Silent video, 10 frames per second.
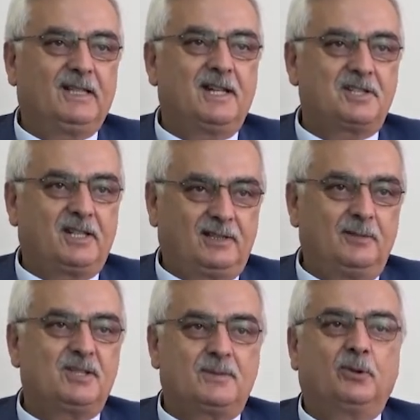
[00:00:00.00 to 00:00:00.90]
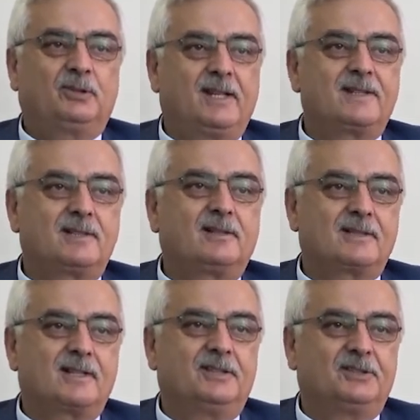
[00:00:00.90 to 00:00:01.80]
gerçekten bir spor tesisi
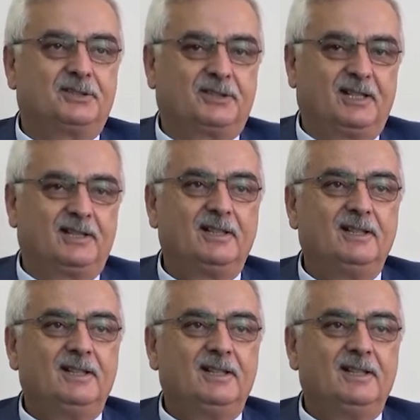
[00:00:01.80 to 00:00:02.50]
kazandırdık yani.